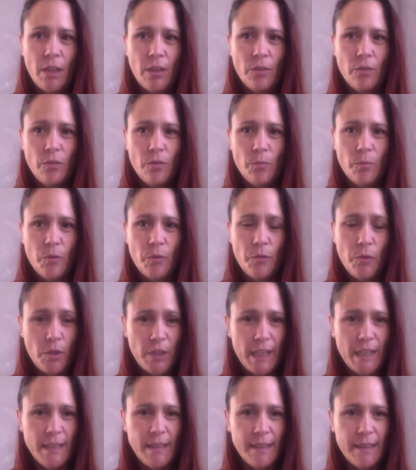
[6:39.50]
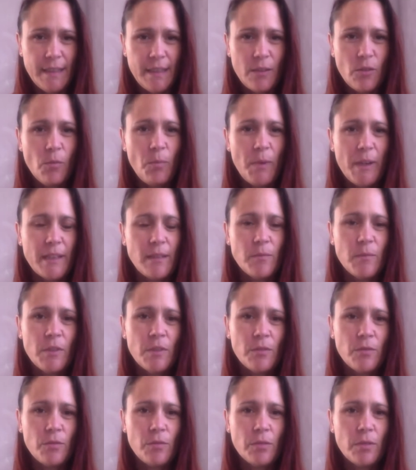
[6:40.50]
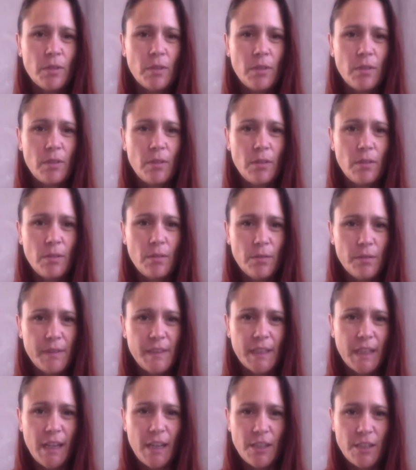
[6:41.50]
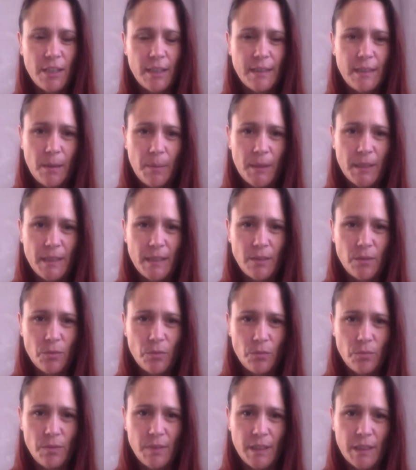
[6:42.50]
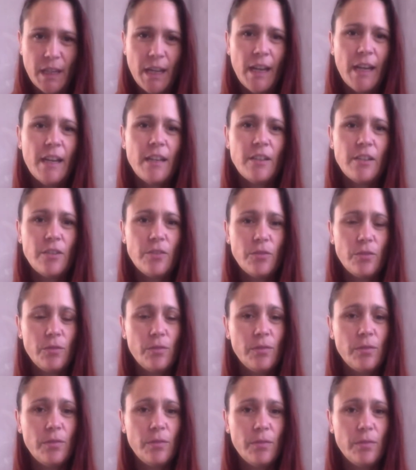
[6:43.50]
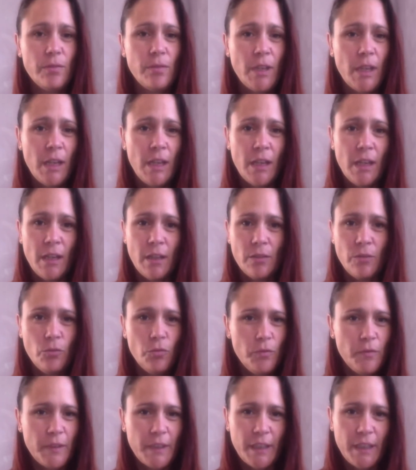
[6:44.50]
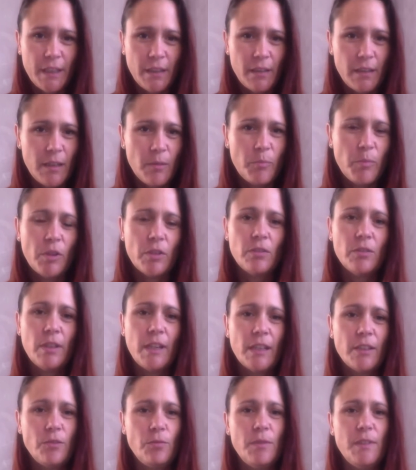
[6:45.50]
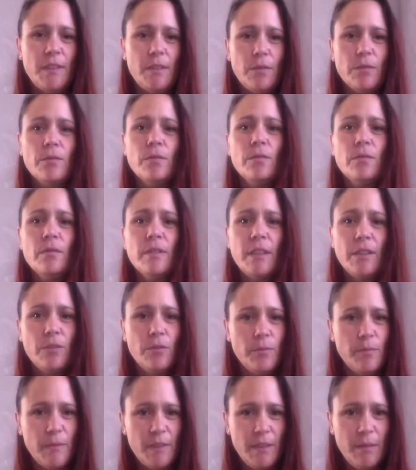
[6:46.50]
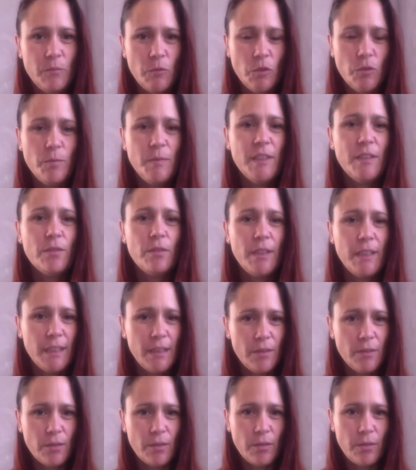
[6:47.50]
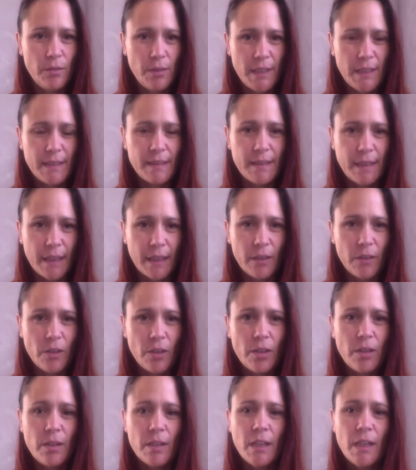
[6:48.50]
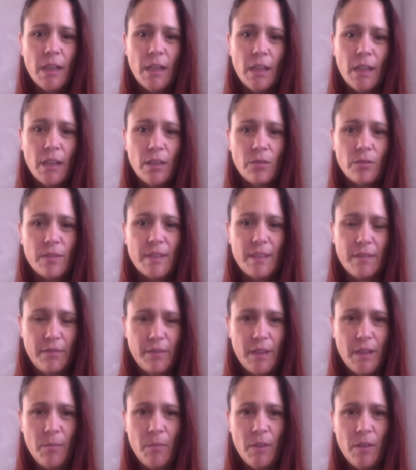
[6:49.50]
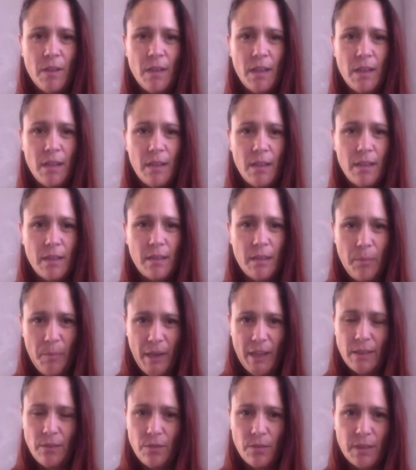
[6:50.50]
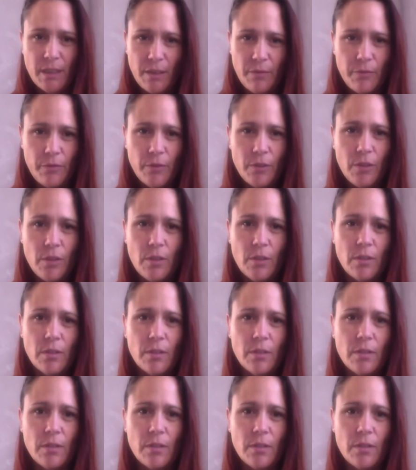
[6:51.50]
de me focaliser complètement sur euh, le tirage et l'interprétation du tirage, d'ouvrir les portes de l'intuition et de, de m'isoler de, de l'extérieur. Donc, c'est vraiment un impact très fort